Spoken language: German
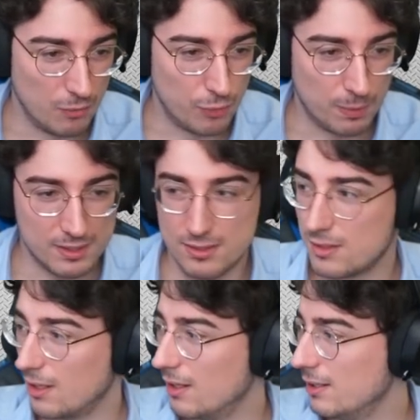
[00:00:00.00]

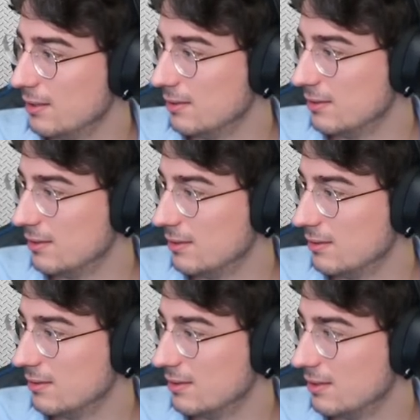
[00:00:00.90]
75.000
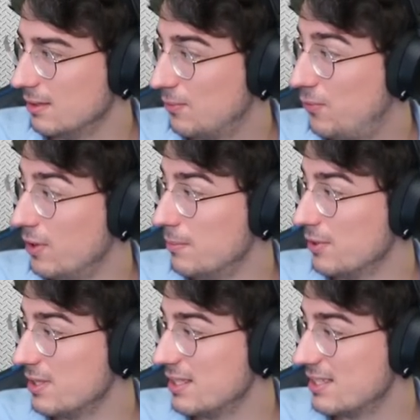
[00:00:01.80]
Subs von
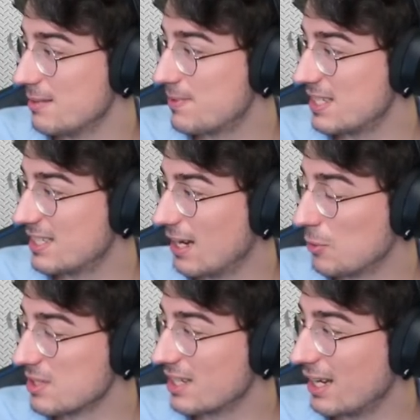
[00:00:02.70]

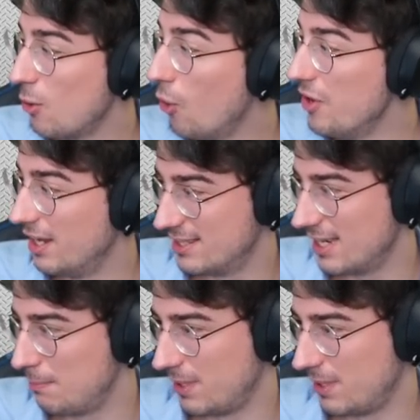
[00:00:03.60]
75.000 ja, 100 Sub